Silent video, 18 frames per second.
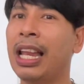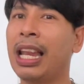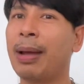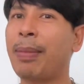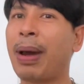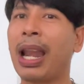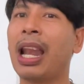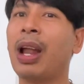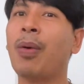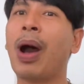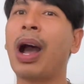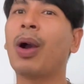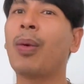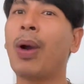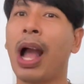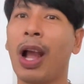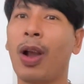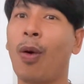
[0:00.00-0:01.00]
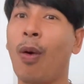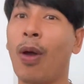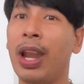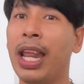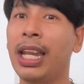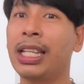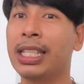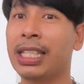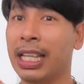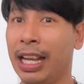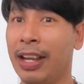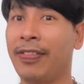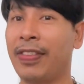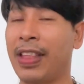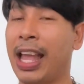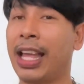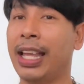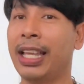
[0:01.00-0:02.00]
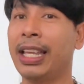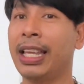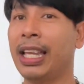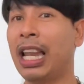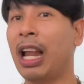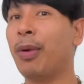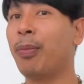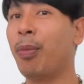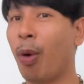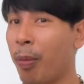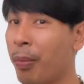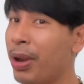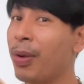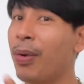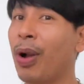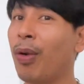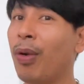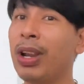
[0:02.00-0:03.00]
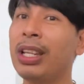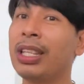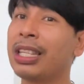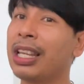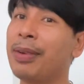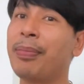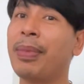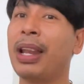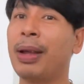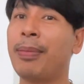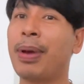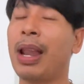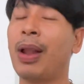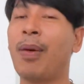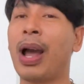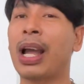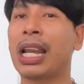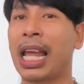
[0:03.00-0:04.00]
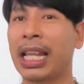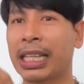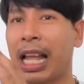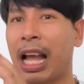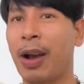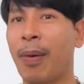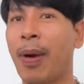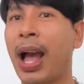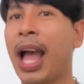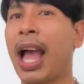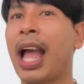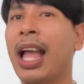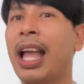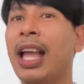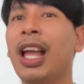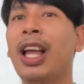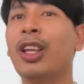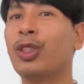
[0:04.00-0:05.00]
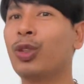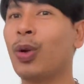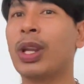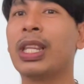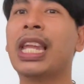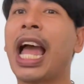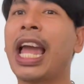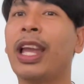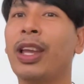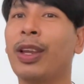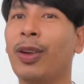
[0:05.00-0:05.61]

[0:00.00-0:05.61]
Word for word: ระมัดระวังกว่าคนเล่นเซิร์ฟนะเราผมไม่ได้ว่าคนเล่นเซิร์ฟไม่ระมัดระวังนะ แต่ว่าส่วนใหญ่